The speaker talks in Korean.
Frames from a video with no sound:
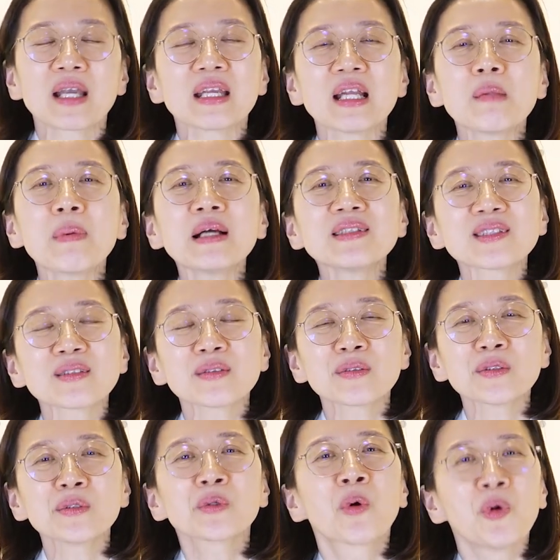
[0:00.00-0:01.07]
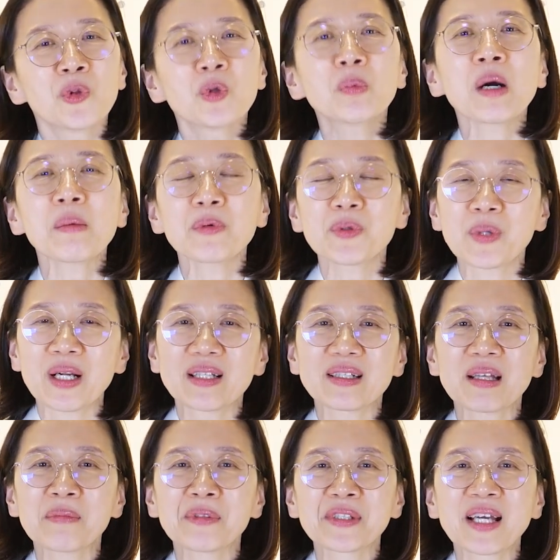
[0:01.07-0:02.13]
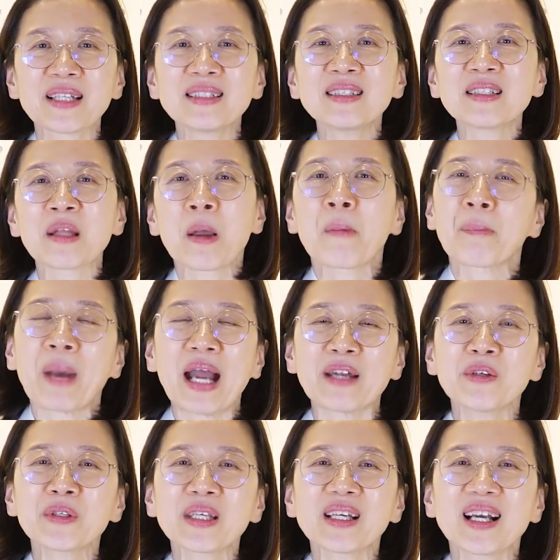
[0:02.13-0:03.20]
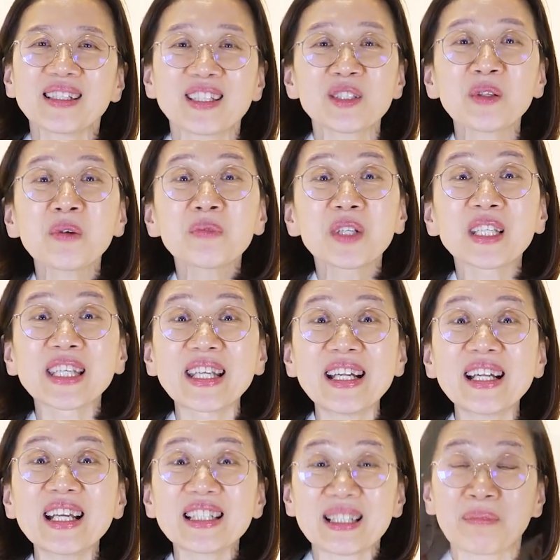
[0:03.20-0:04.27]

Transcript: 일반적으로 고두밥으로 할 때보다는 발효기간이 조금 더 길게